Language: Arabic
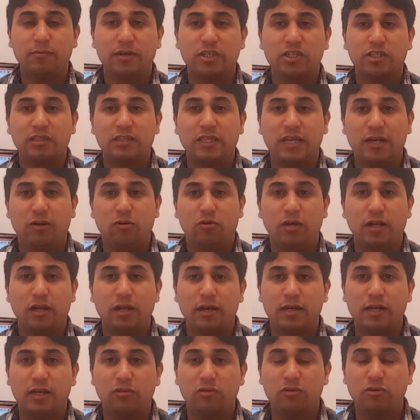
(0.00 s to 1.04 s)
باش تطالعوا على
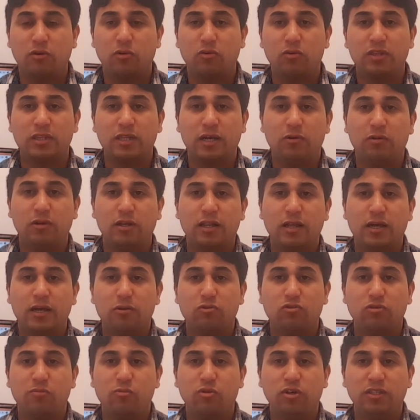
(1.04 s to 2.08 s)
القناه تدخلوا تطالعوا على
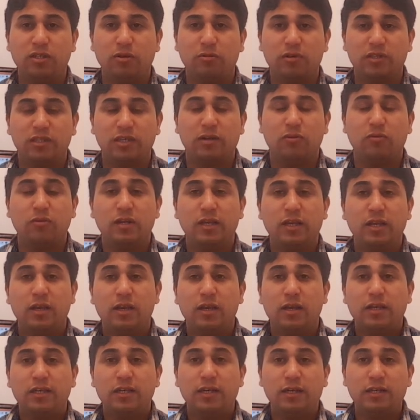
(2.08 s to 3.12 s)
القناه والمحتوى ديالو
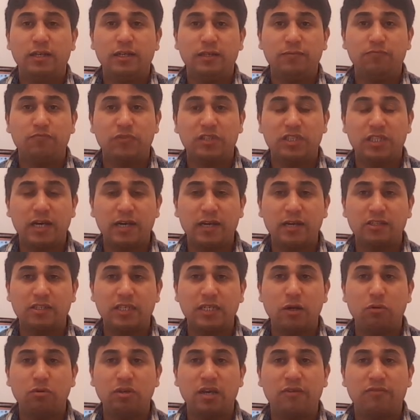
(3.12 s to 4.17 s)
يعني ذكرت
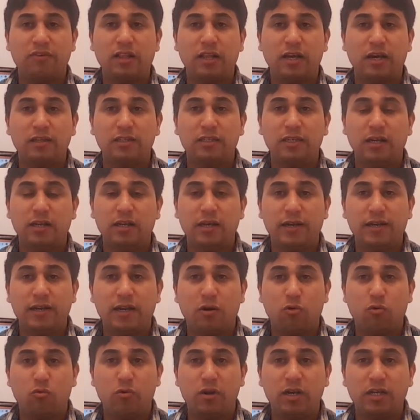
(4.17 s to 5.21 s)
انا وياه في هذه القضيه لانه
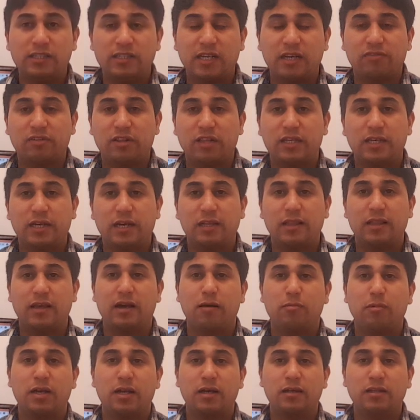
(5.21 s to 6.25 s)
هو اللي صيفط لي هذا
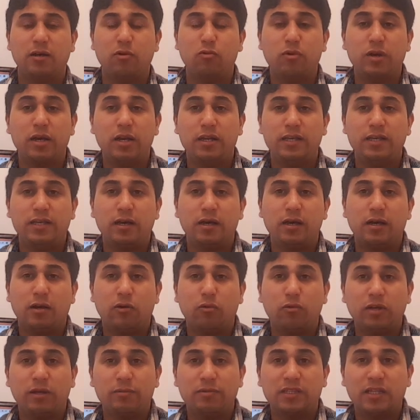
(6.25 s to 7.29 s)
الخبر هذا وقال لي يا
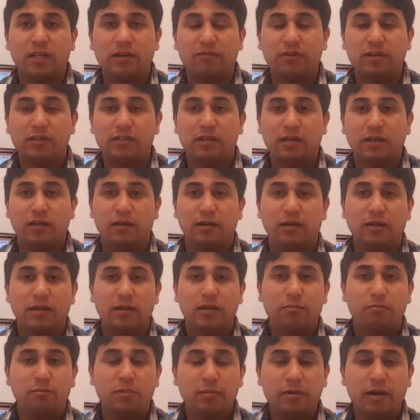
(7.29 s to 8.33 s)
خويا مصطفى انت
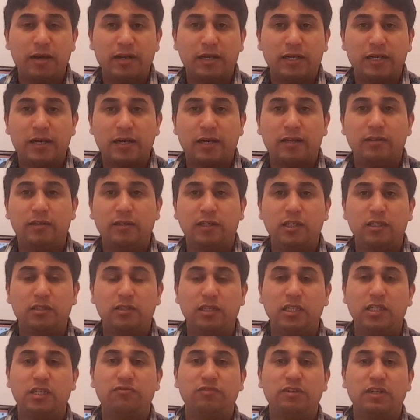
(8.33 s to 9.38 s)
بما انك كنت
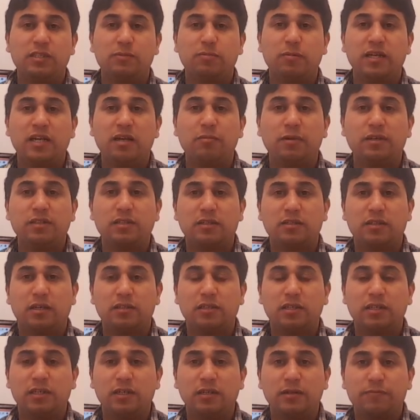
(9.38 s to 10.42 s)
تعيش في اسبانيا بغيتك
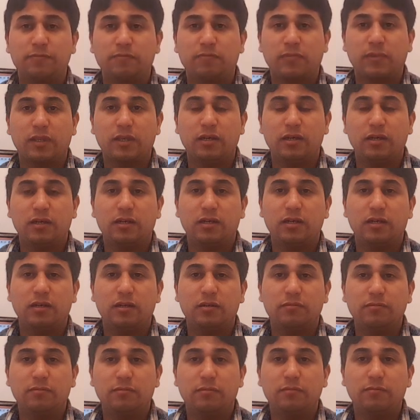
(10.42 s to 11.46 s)
تعطيني
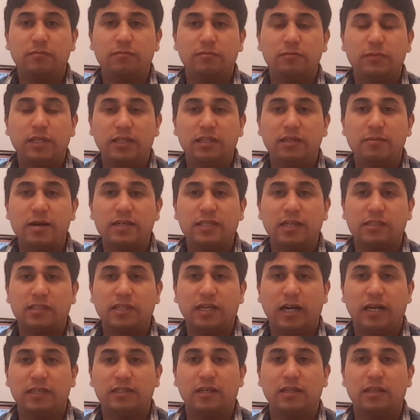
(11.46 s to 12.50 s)
آه، يعني ماذا
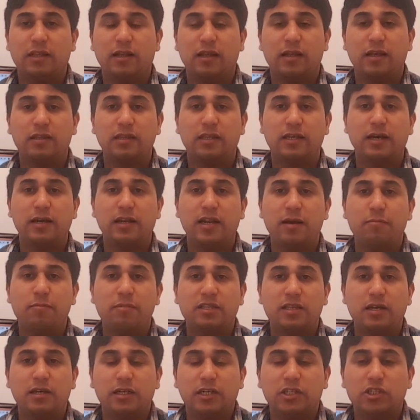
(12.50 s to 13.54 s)
صحه هذا الكلام
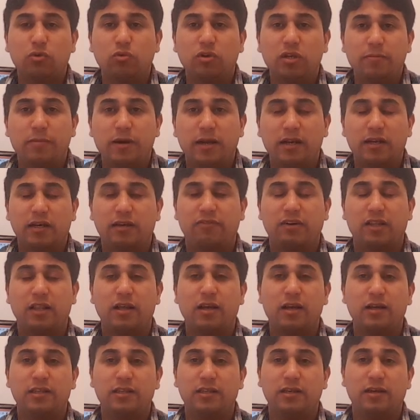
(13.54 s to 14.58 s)
مثلا اشنو اللي بان لك في هذه
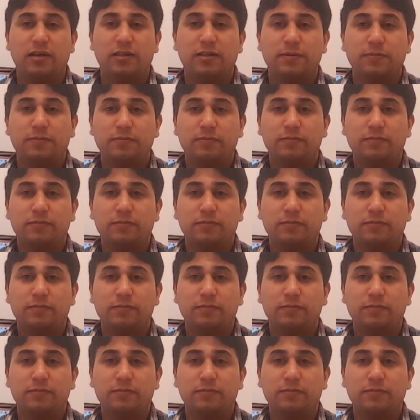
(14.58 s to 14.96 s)
القضيه